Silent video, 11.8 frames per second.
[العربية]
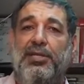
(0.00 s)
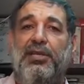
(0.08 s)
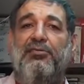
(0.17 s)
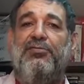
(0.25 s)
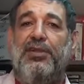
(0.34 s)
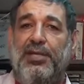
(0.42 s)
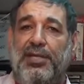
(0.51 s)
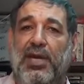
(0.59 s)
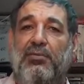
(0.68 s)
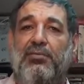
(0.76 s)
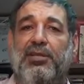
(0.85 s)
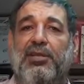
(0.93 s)
عندنا فرع
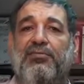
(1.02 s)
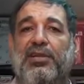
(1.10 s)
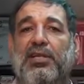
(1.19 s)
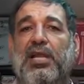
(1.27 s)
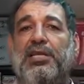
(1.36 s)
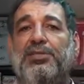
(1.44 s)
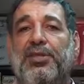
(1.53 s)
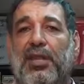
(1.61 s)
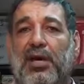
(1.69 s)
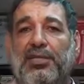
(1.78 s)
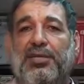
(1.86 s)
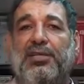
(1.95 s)
نعم عندنا فرع
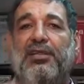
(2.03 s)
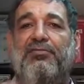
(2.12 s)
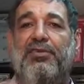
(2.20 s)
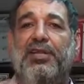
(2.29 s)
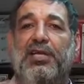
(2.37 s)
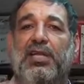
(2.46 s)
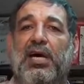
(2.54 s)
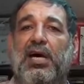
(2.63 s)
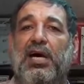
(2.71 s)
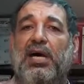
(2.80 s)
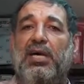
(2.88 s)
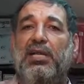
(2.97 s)
للاطارات عندنا فرع
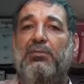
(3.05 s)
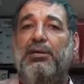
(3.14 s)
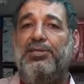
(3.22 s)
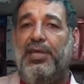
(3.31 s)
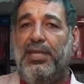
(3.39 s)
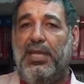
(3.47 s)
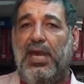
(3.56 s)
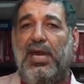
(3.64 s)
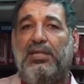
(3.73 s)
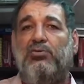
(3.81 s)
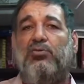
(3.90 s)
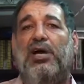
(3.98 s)

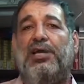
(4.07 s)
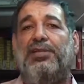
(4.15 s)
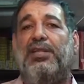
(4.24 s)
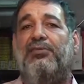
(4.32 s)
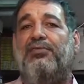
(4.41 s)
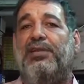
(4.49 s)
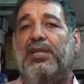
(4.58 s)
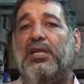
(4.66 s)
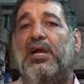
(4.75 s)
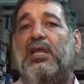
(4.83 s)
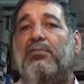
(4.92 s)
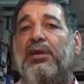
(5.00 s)
للبطاريات وعندنا فرع
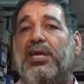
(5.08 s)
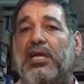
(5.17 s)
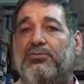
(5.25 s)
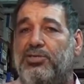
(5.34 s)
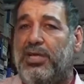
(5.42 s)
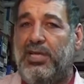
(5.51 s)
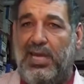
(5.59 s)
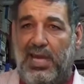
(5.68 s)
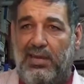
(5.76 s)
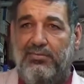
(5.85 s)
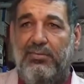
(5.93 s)
للكهربائيات بشكل عام